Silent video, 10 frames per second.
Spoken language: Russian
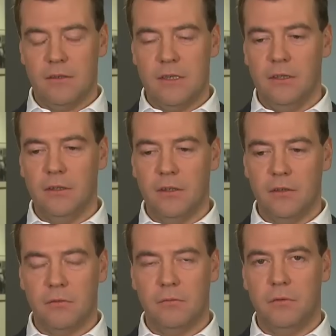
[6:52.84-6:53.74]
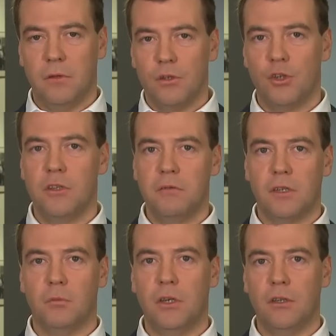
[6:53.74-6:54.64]
сделанные в
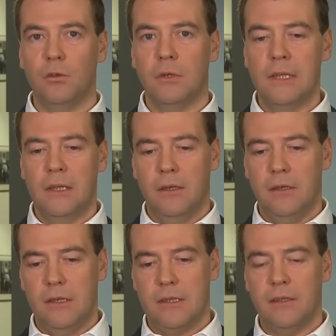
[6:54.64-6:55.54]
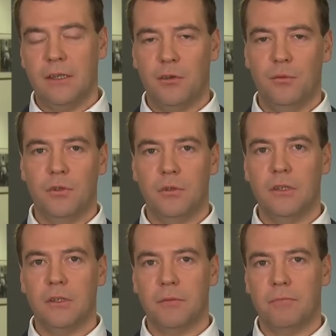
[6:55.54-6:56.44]
2009 году. Если такого
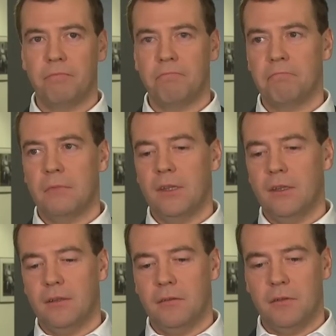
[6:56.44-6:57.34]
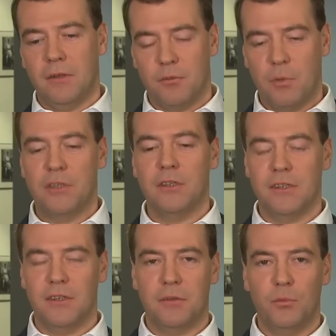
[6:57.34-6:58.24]
рода
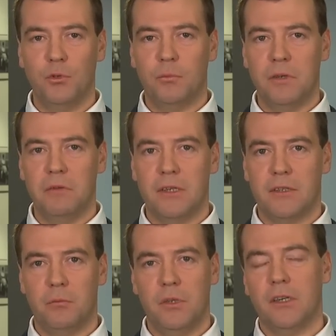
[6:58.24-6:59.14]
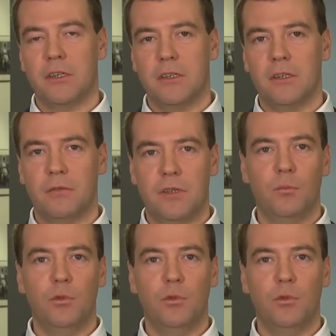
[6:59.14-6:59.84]
экспозиции будут появляться, мне кажется, это всем